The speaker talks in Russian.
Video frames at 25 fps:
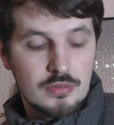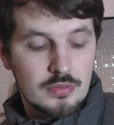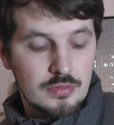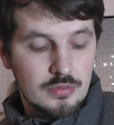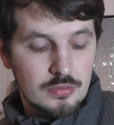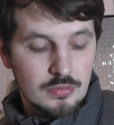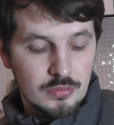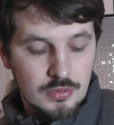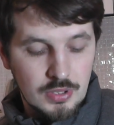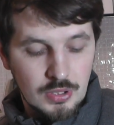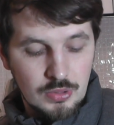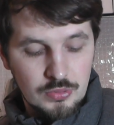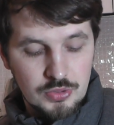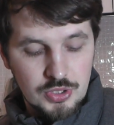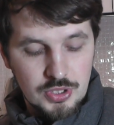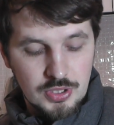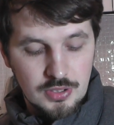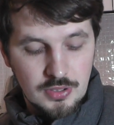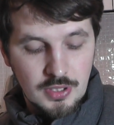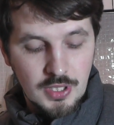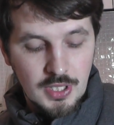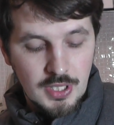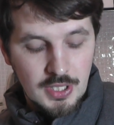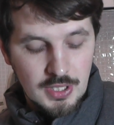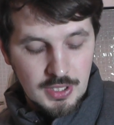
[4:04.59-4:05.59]
Ну, короче,
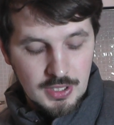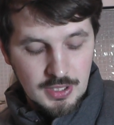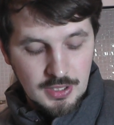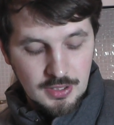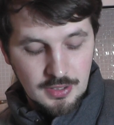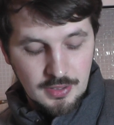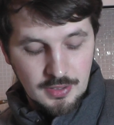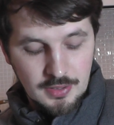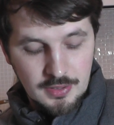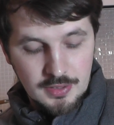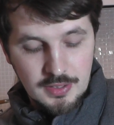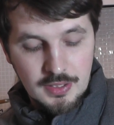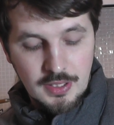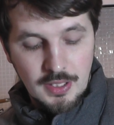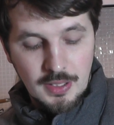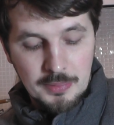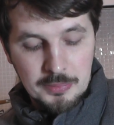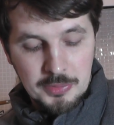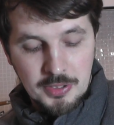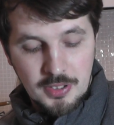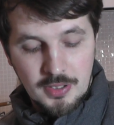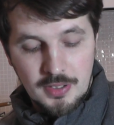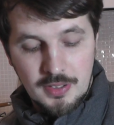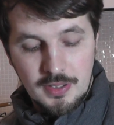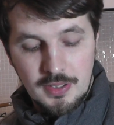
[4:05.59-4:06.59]
а,
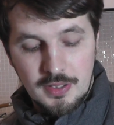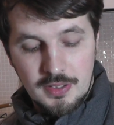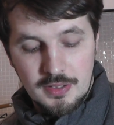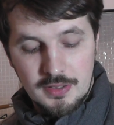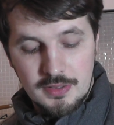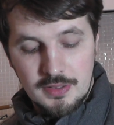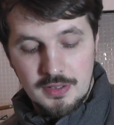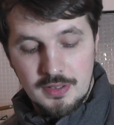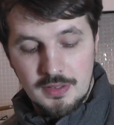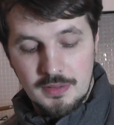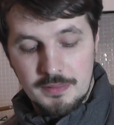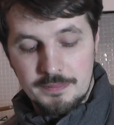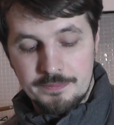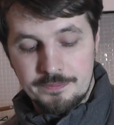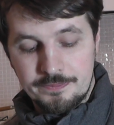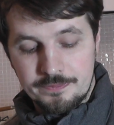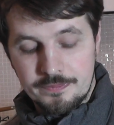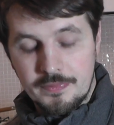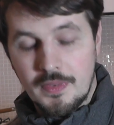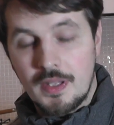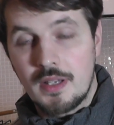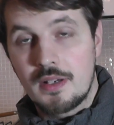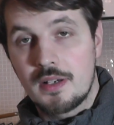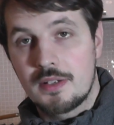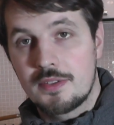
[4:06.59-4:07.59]
камера это
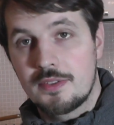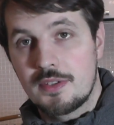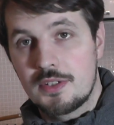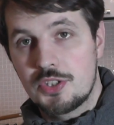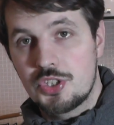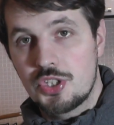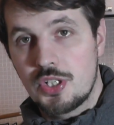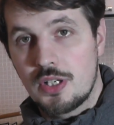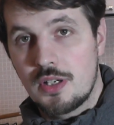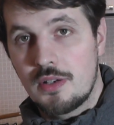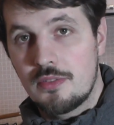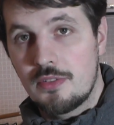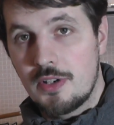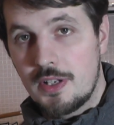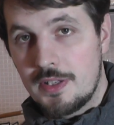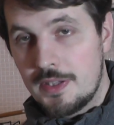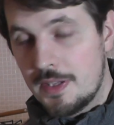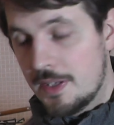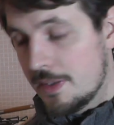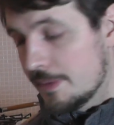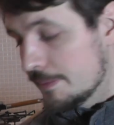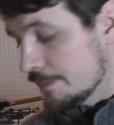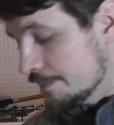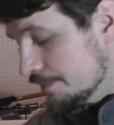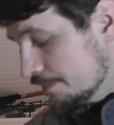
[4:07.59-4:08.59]
разочарование